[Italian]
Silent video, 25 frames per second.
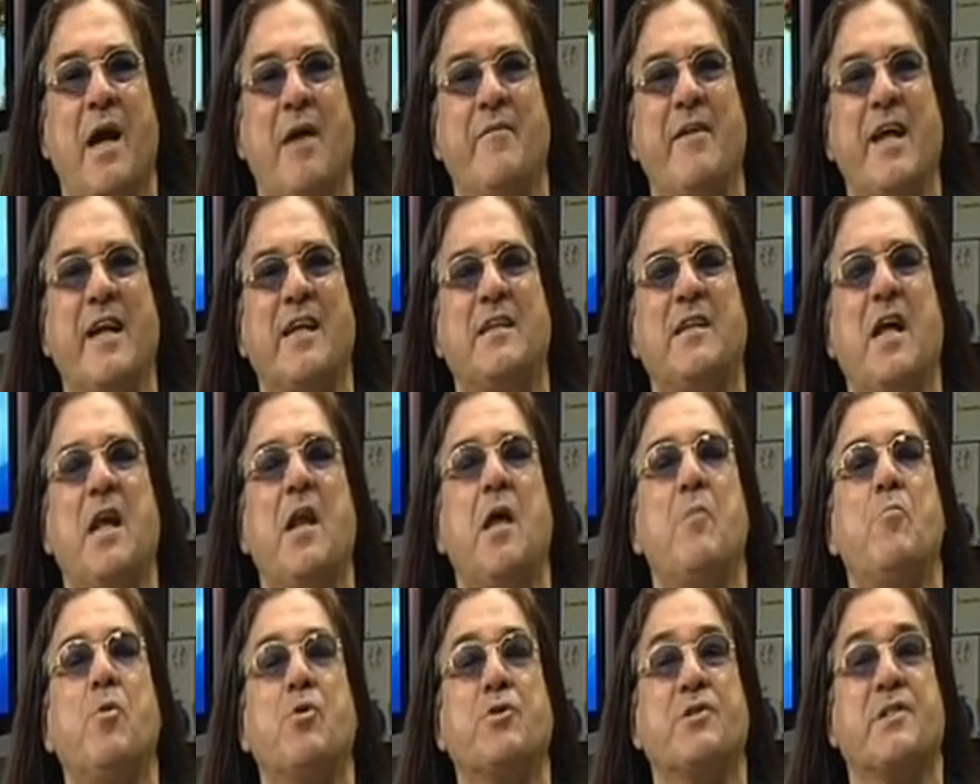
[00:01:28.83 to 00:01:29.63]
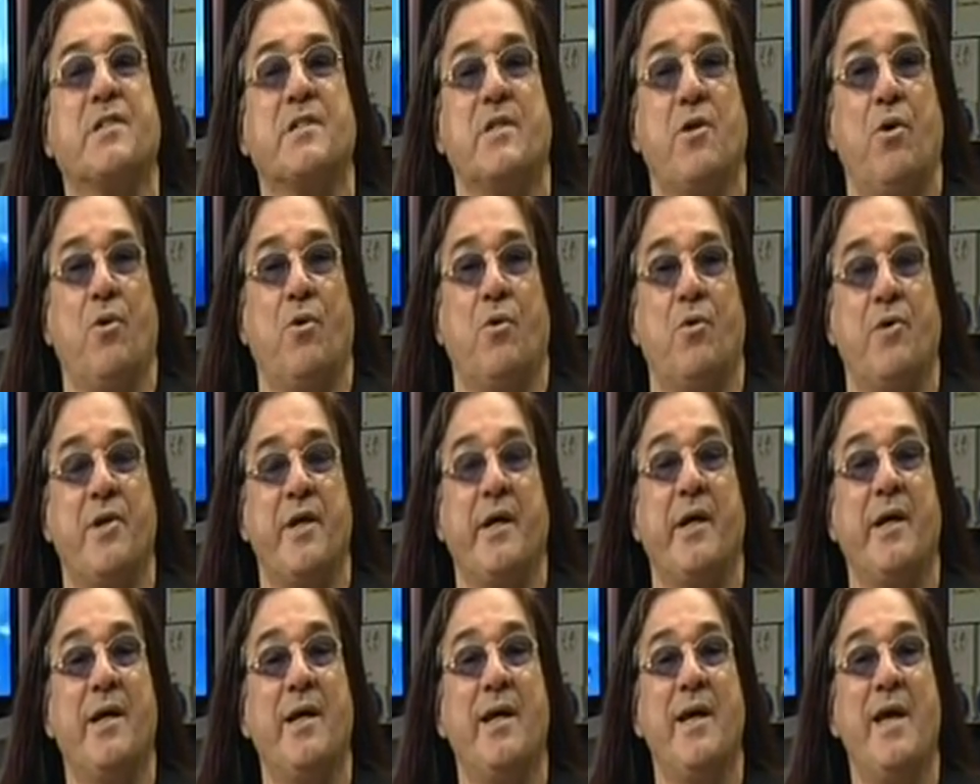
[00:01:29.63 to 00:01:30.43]
avere delle
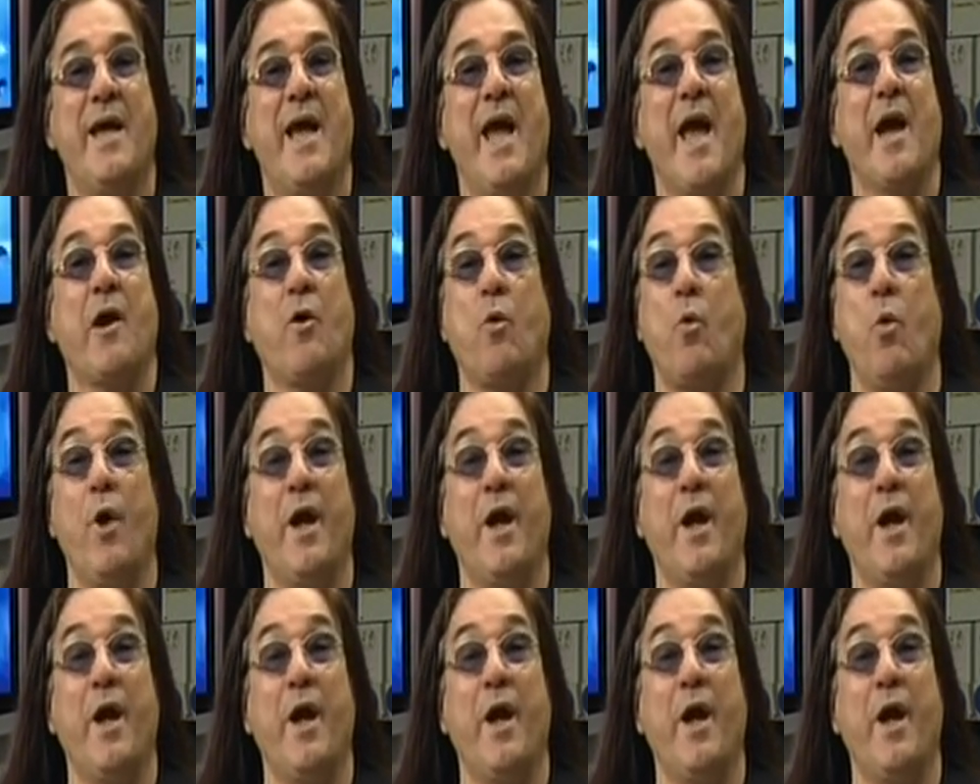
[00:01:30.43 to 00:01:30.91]
emozioni e